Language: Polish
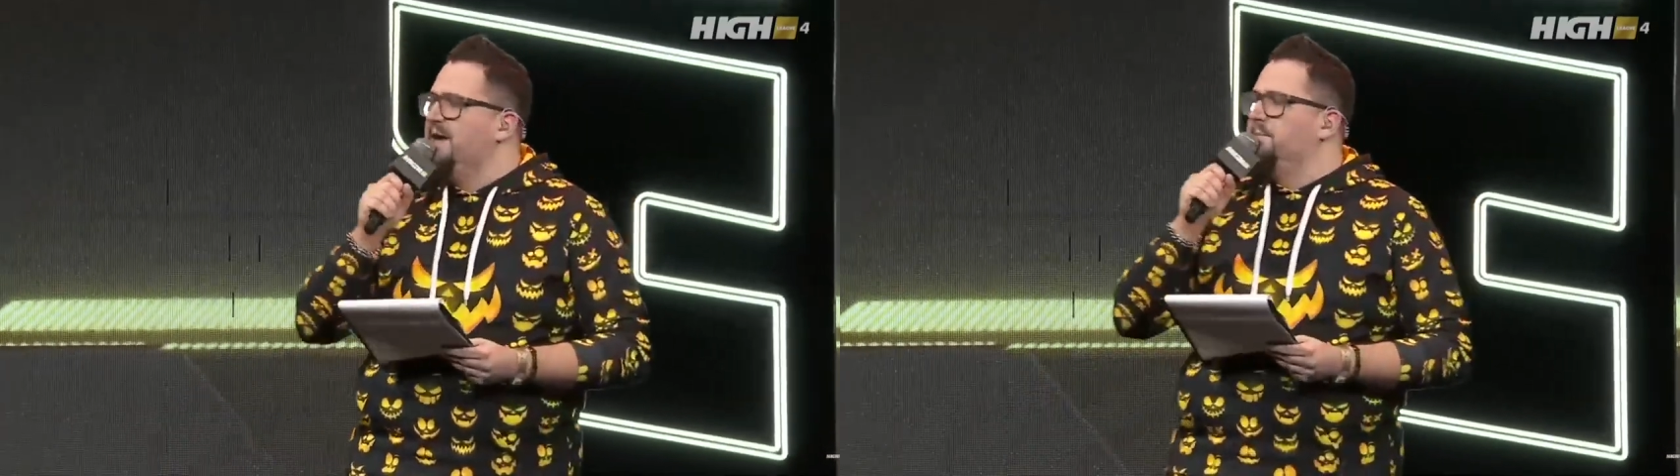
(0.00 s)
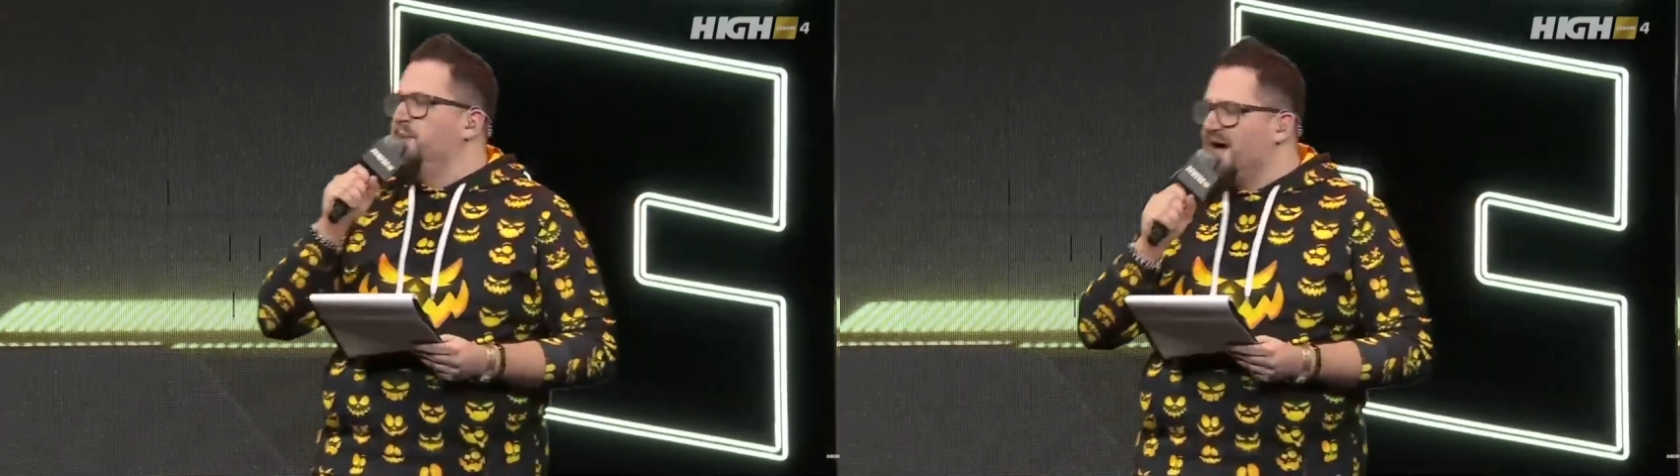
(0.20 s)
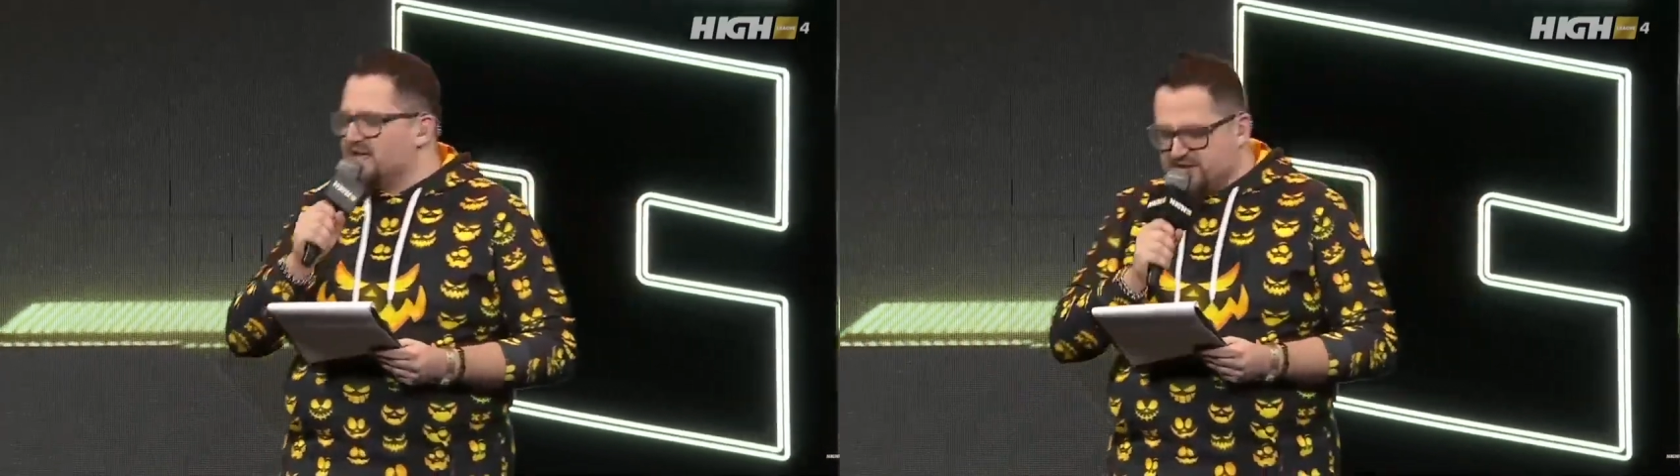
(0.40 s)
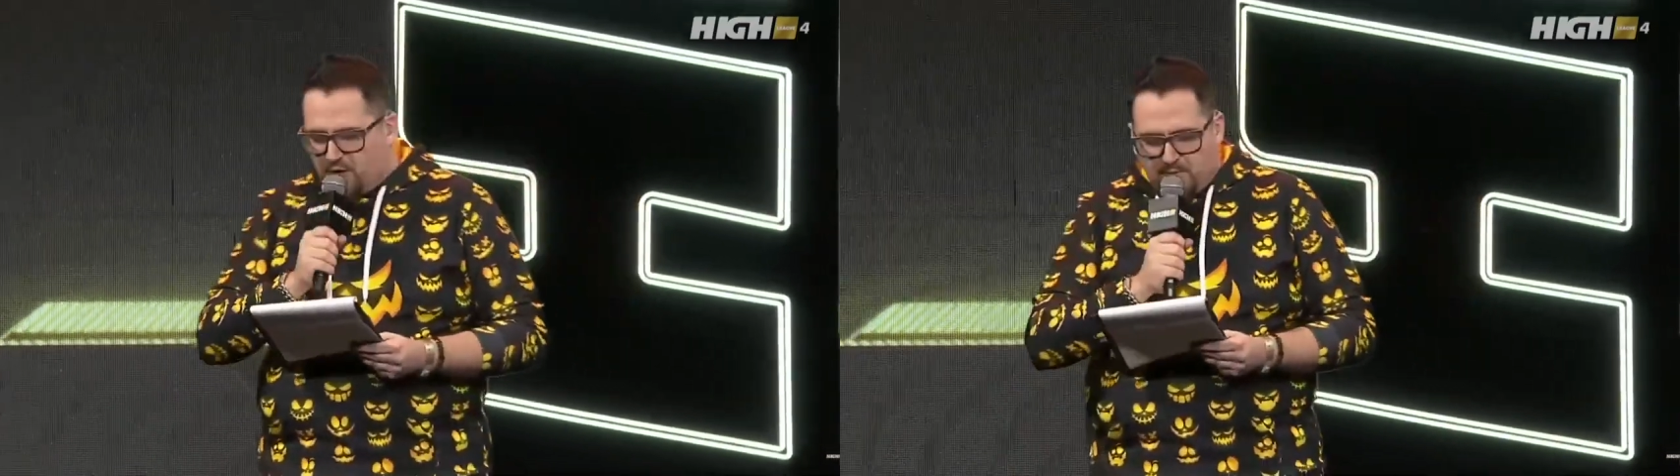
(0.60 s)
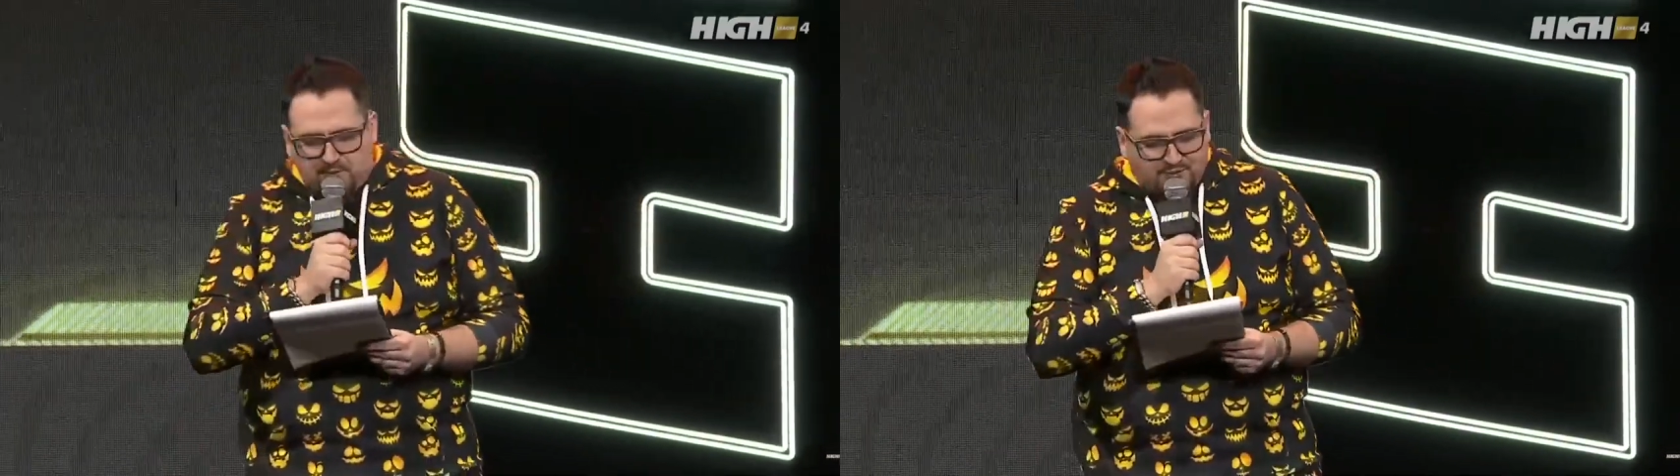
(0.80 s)
bardzo
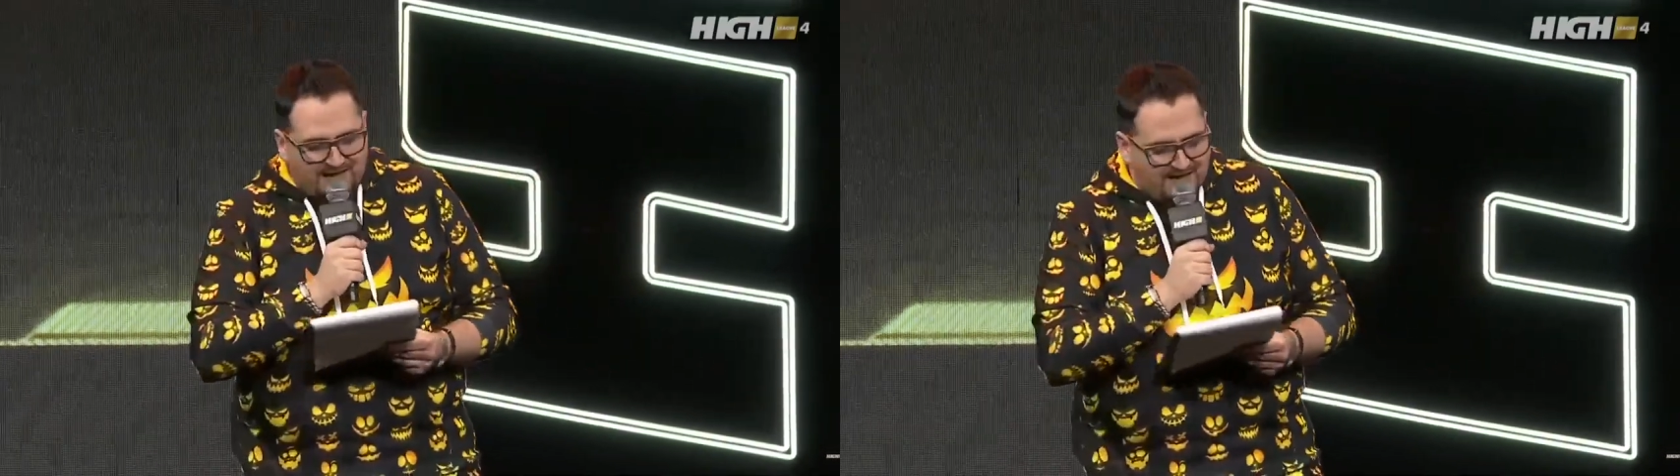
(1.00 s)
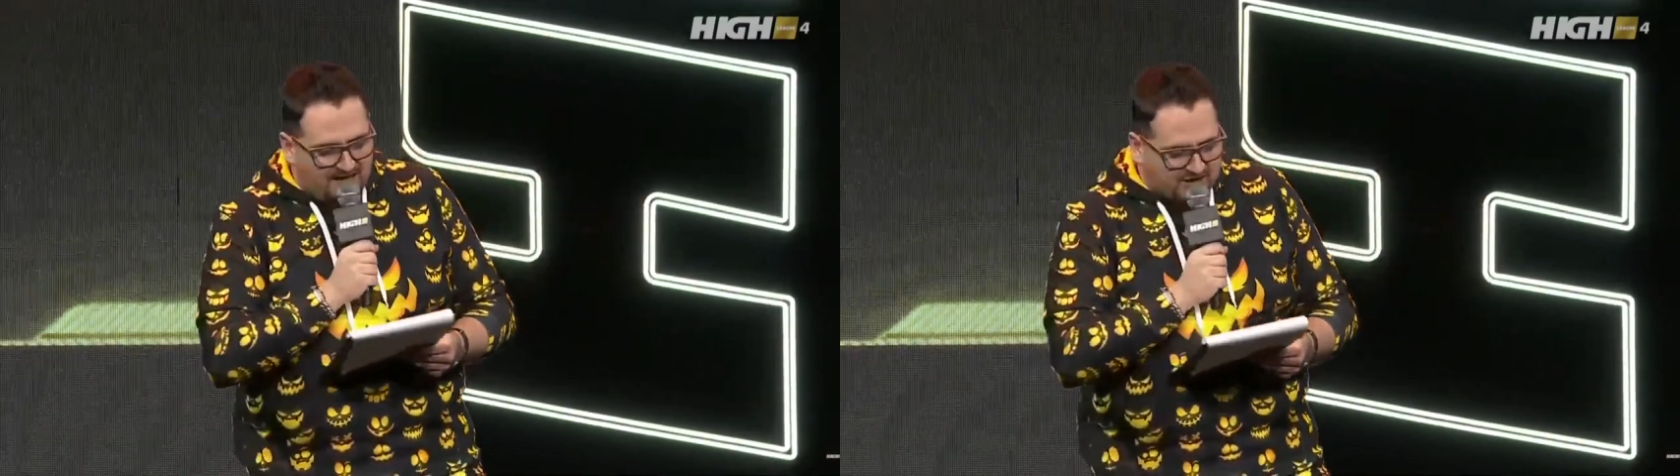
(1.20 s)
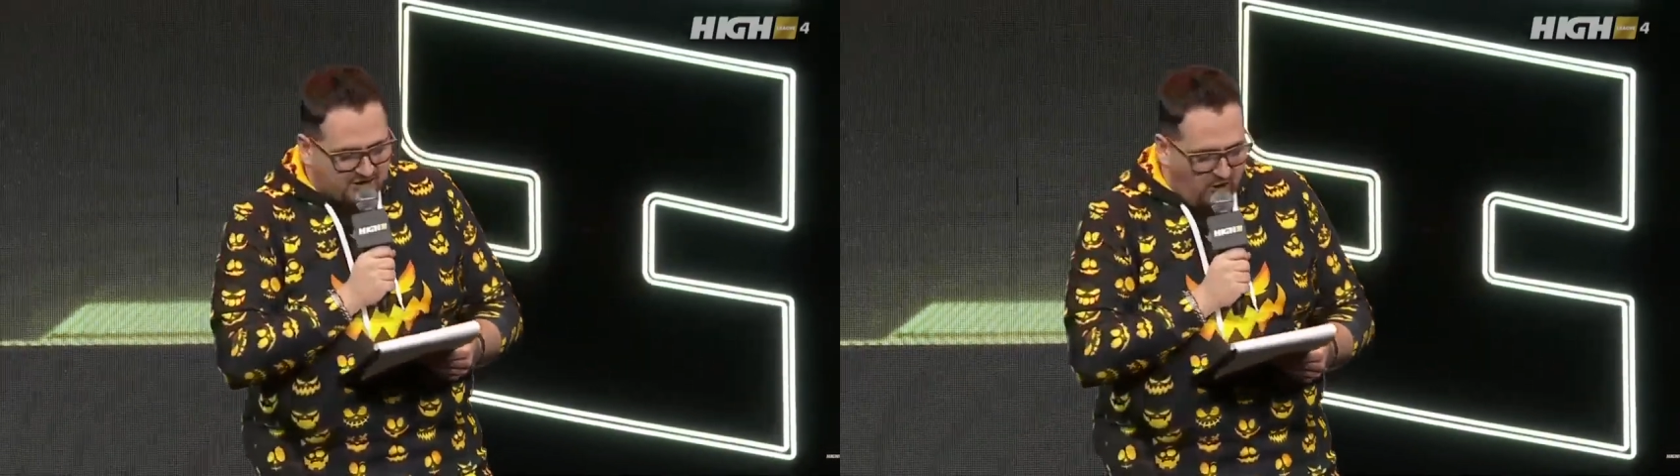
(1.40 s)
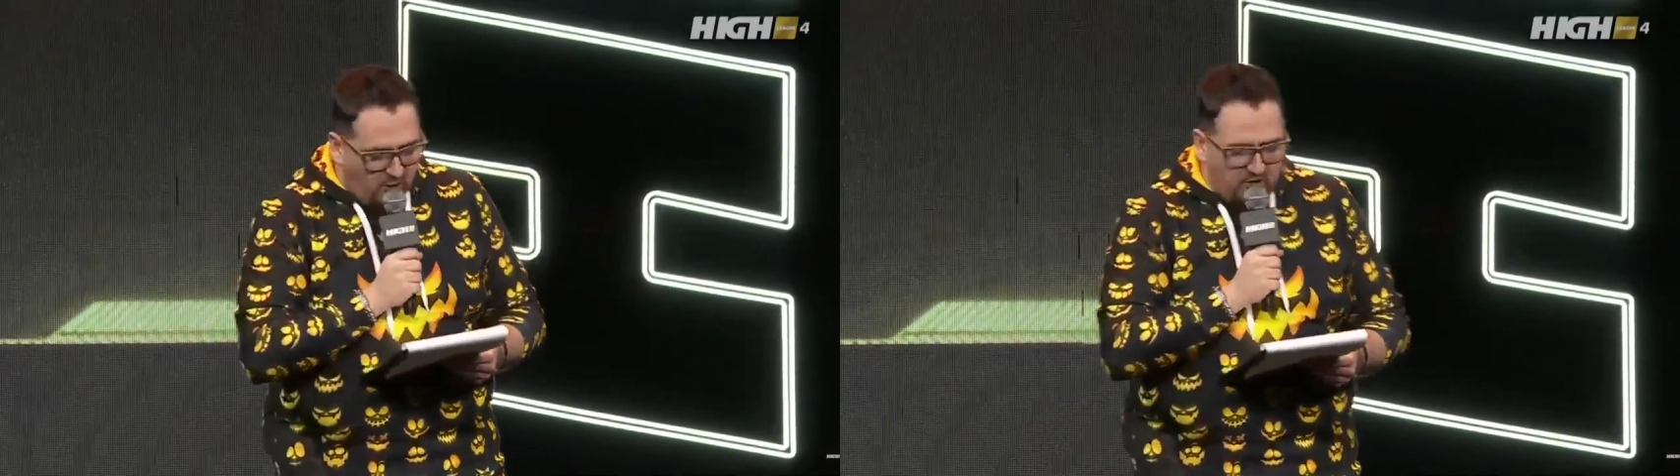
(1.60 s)
brutalne show